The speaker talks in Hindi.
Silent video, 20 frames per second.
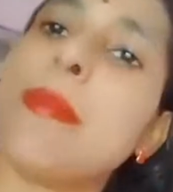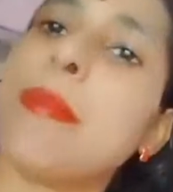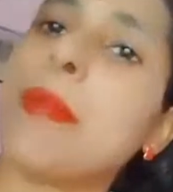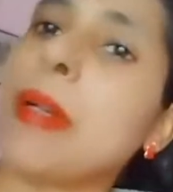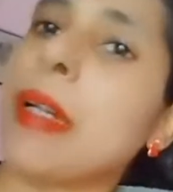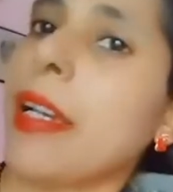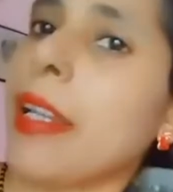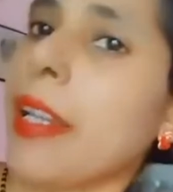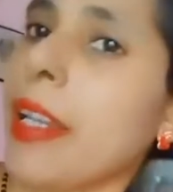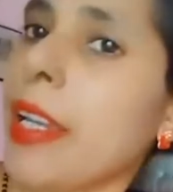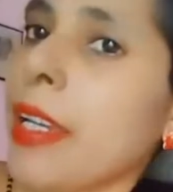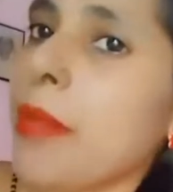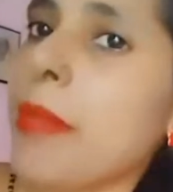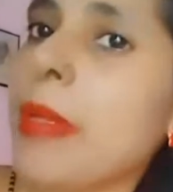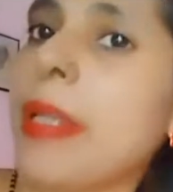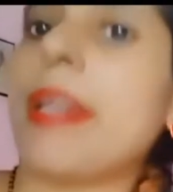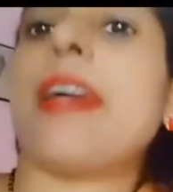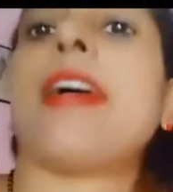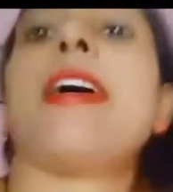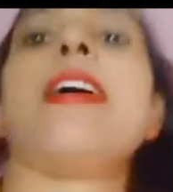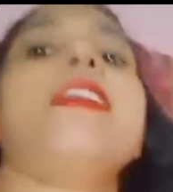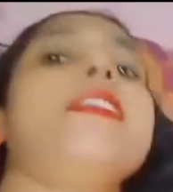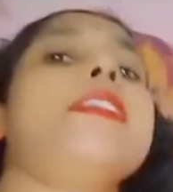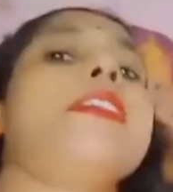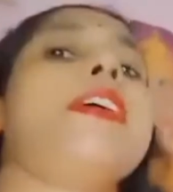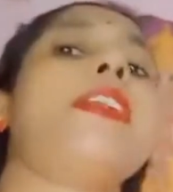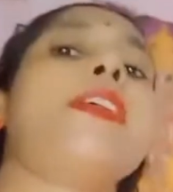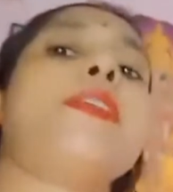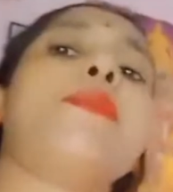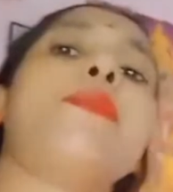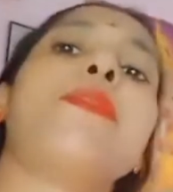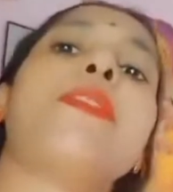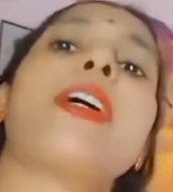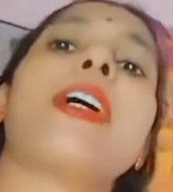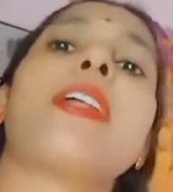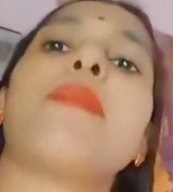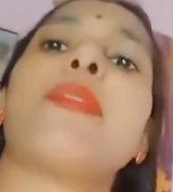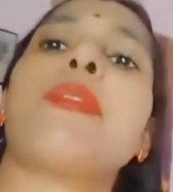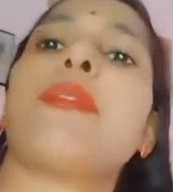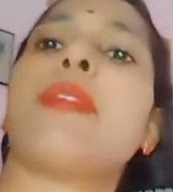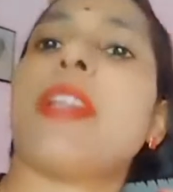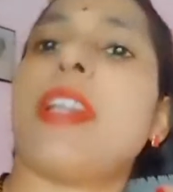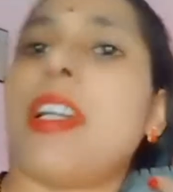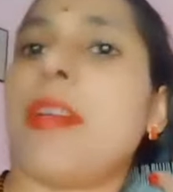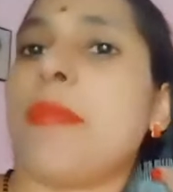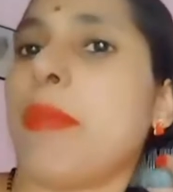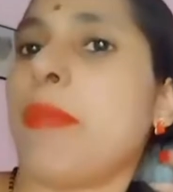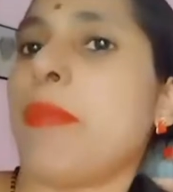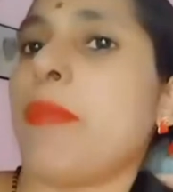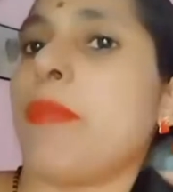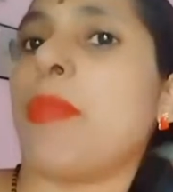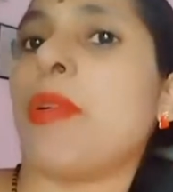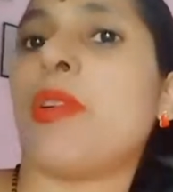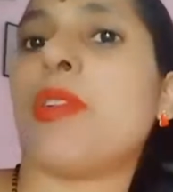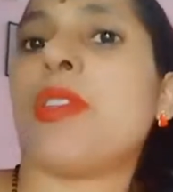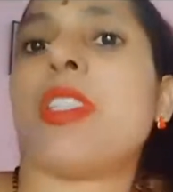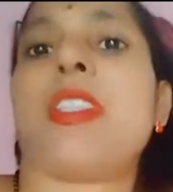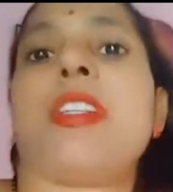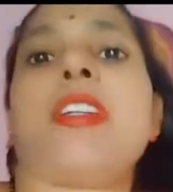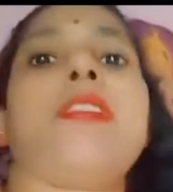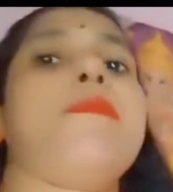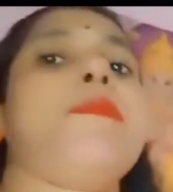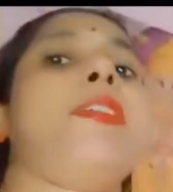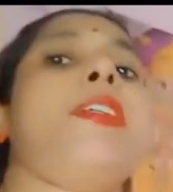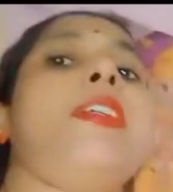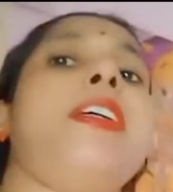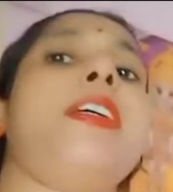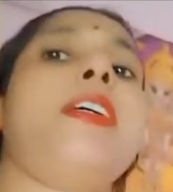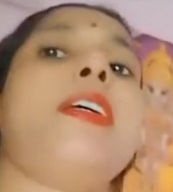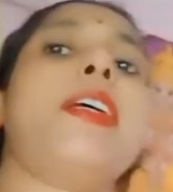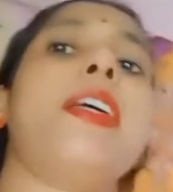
कह रही है कि मैं नहाने जा रही हूँ गर्मी हो रही है अभी बहुत गर्मी है